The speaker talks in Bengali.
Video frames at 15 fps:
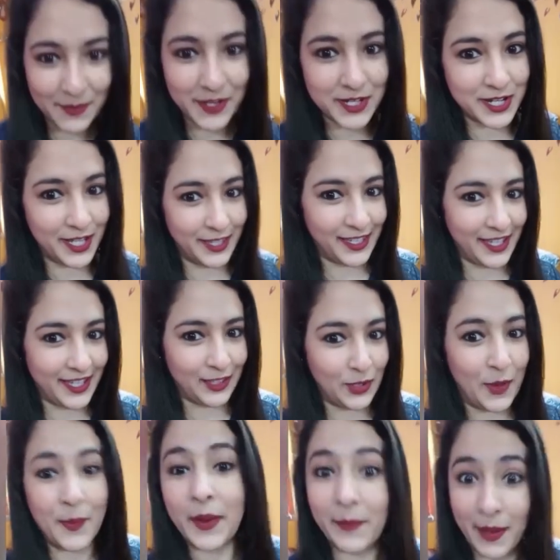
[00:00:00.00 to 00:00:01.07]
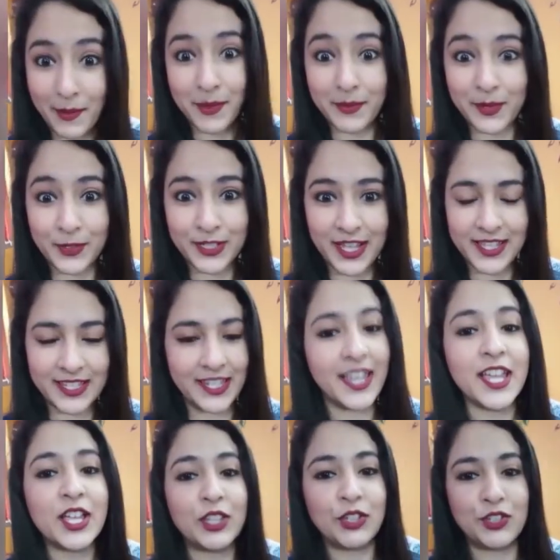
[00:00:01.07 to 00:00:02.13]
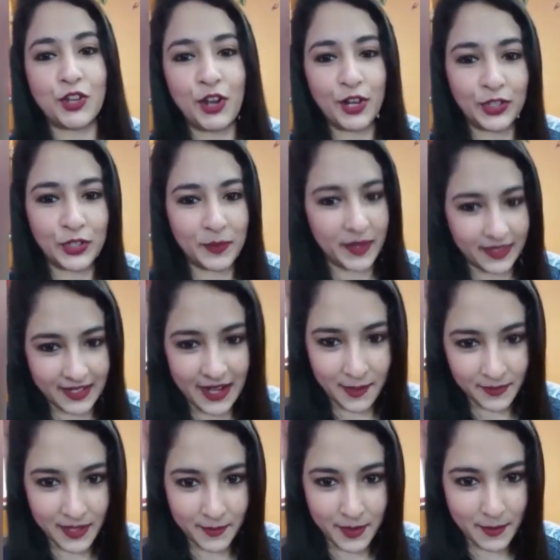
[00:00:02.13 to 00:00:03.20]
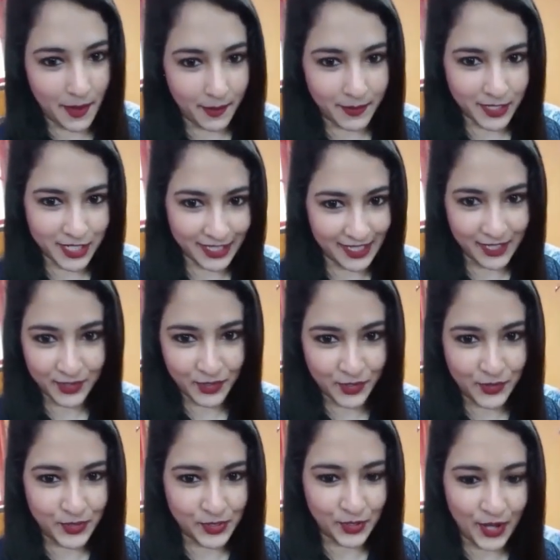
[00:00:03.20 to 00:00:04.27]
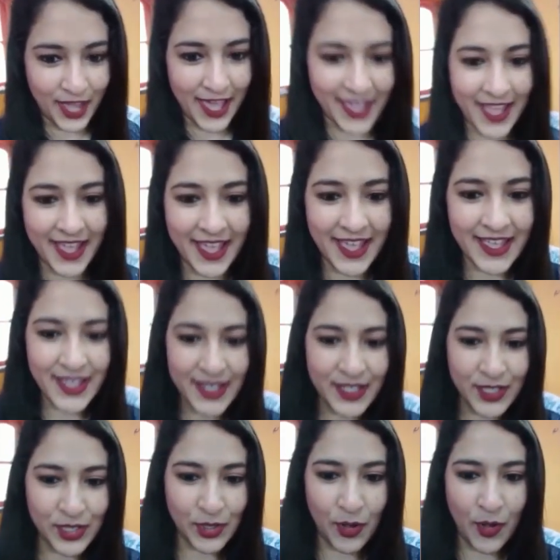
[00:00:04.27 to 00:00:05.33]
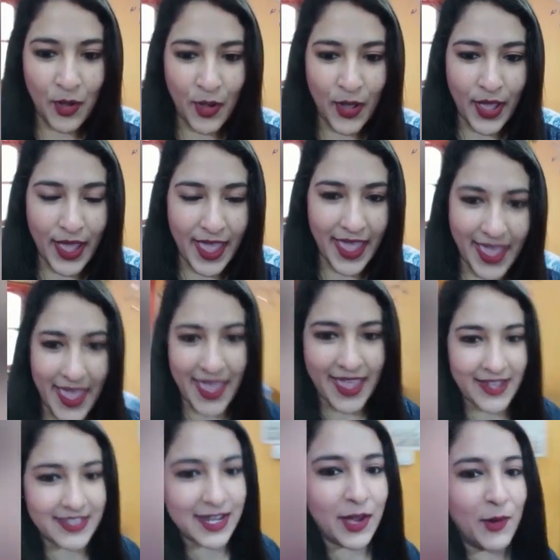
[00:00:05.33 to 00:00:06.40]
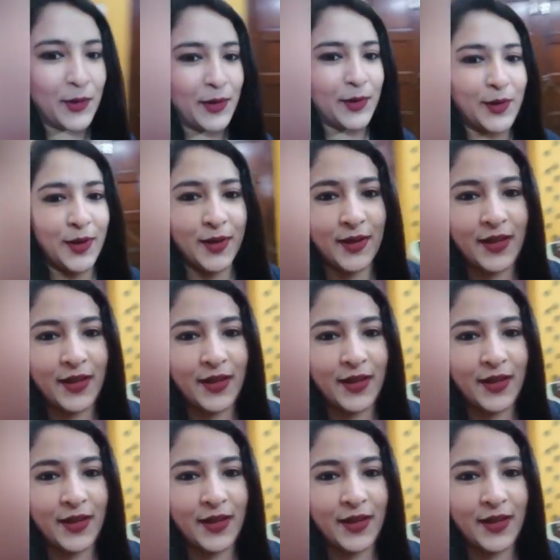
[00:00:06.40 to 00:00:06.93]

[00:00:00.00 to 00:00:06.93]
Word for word: আমার সাথে তো আমার বাবা মাও যাচ্ছে তো চলো তোমাদের আমি আমার বাবা মার সাথে ইন্ট্রোডিউস করাই সো এটা হলো